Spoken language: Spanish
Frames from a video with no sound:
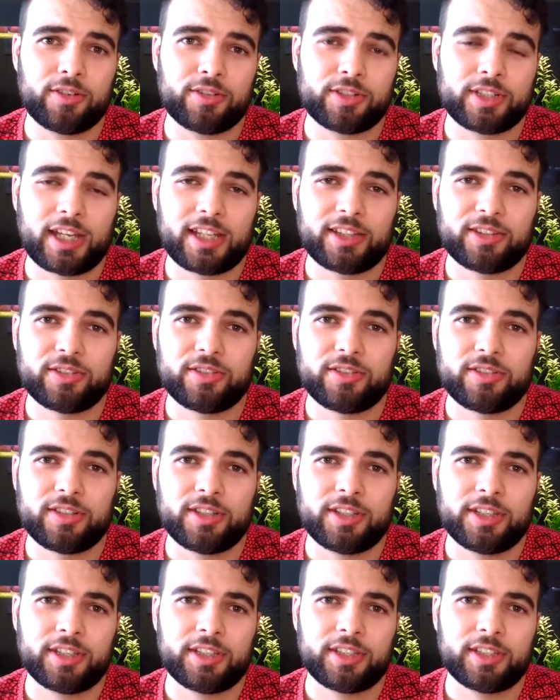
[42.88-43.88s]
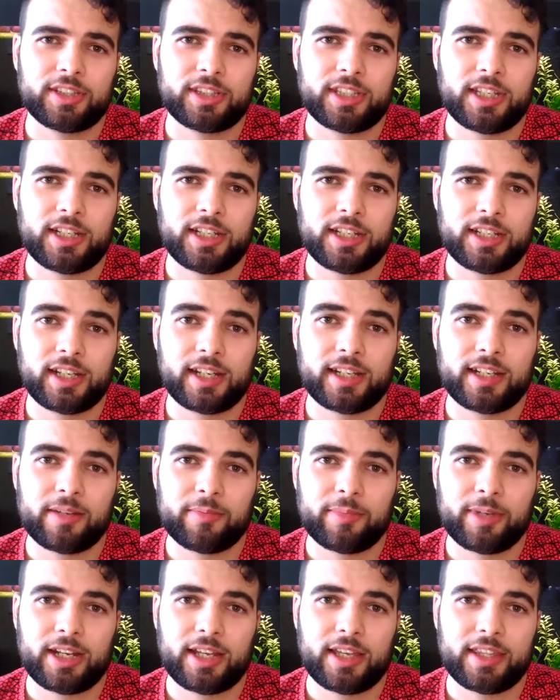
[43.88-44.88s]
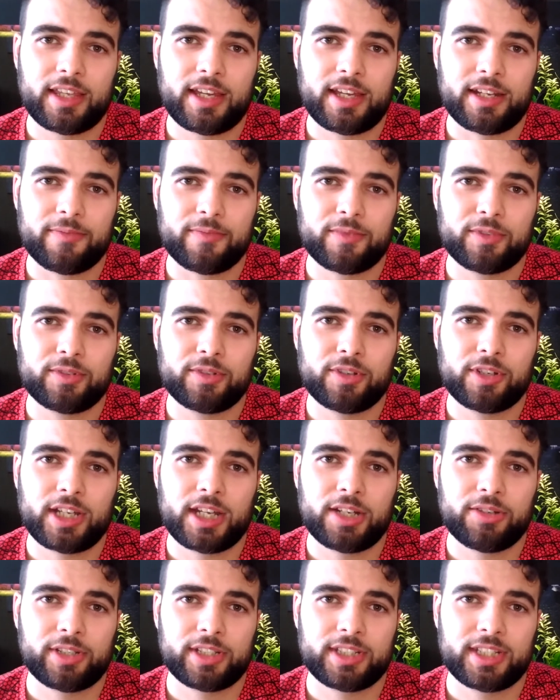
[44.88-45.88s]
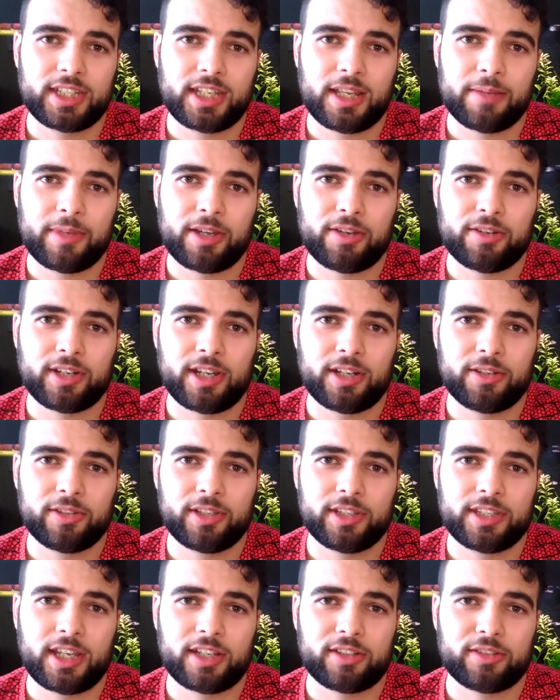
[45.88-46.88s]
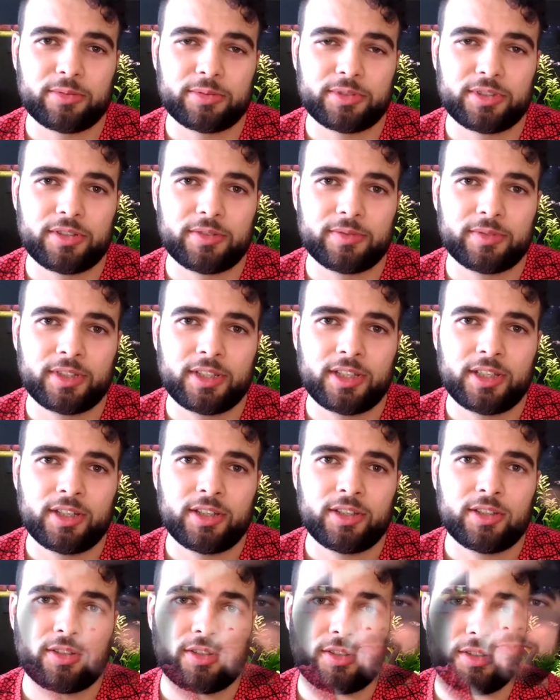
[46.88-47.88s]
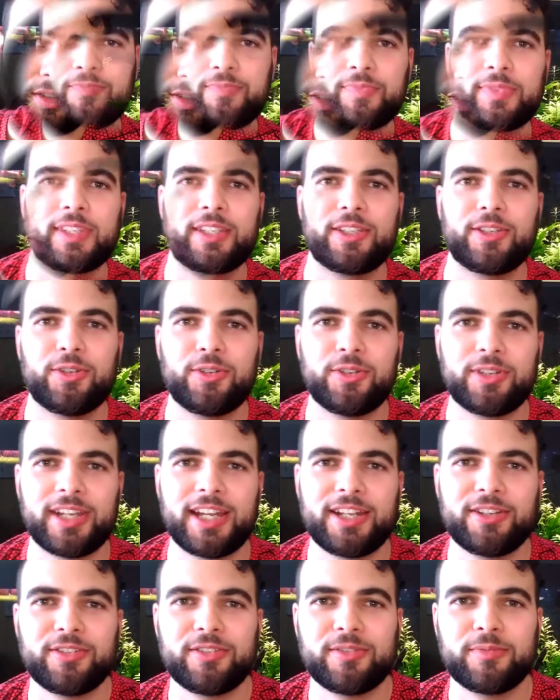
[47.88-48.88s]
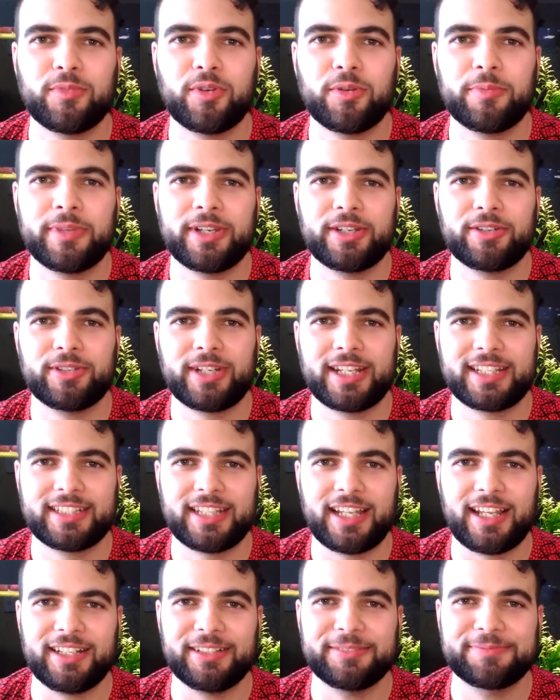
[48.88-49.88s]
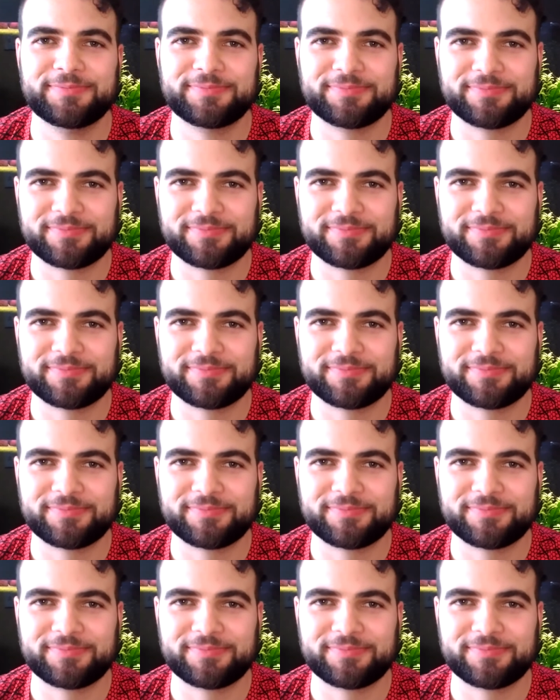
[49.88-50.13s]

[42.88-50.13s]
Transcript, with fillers: Los gatos tienen en el paladar un órgano que se llama órgano de Jacobson o órgano vomeronasal.